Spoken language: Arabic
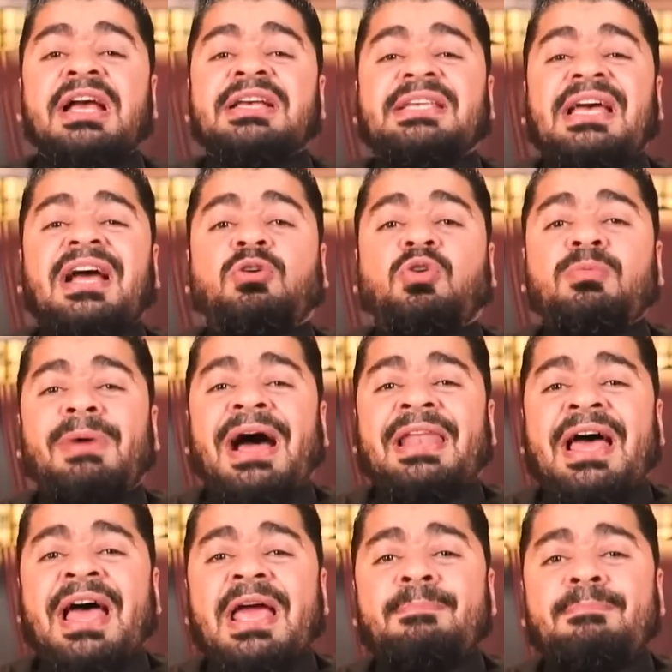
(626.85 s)
إزاي يكون مع
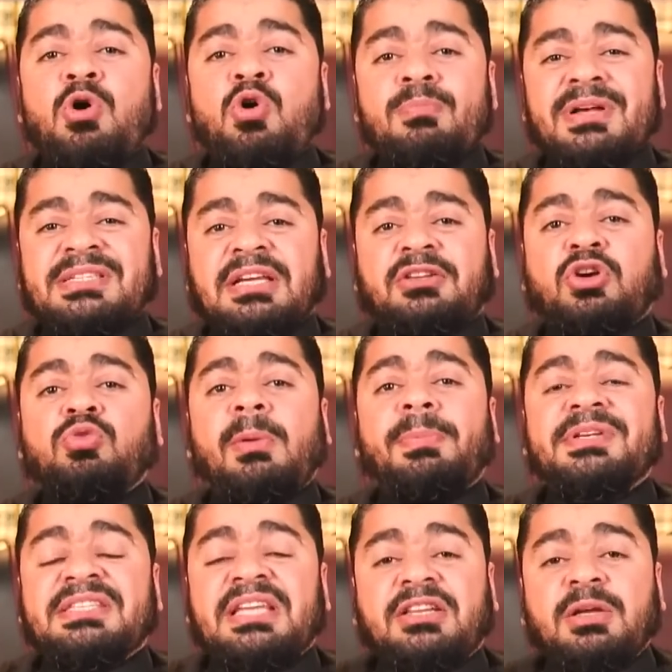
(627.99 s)
الائمه وهم صادقون وهم
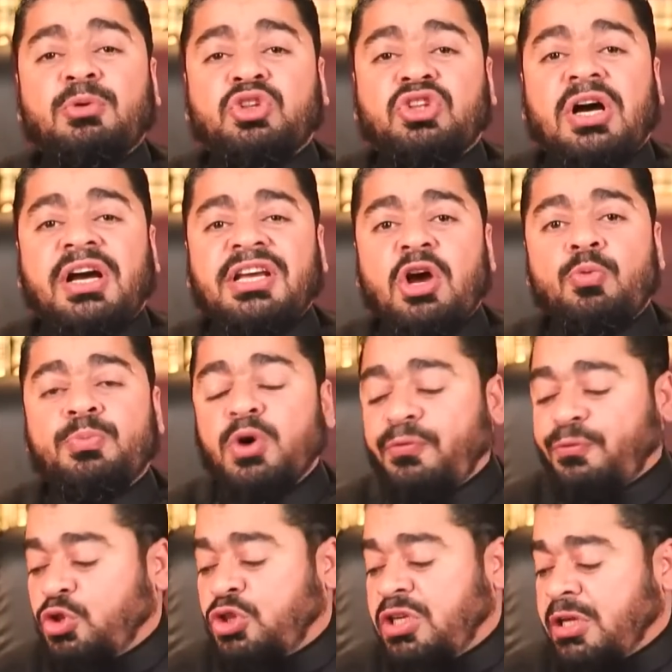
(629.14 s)
بيستخدموا التقيه
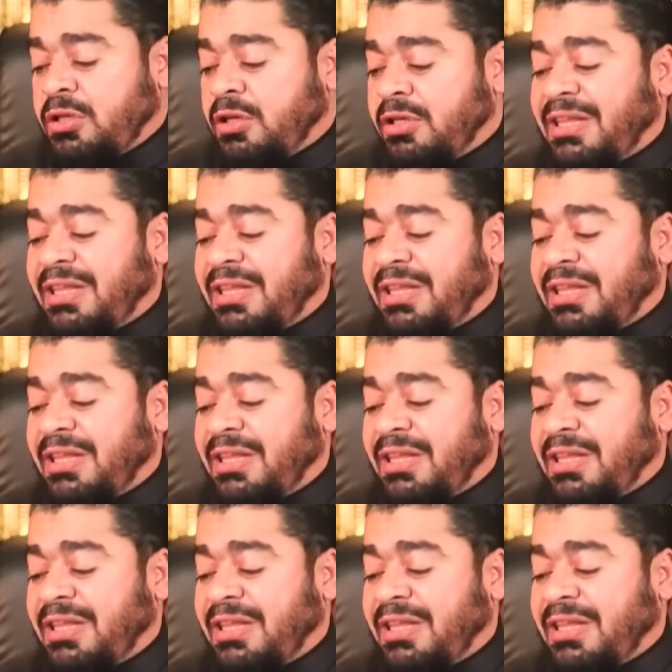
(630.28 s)
وبيخفوا الدين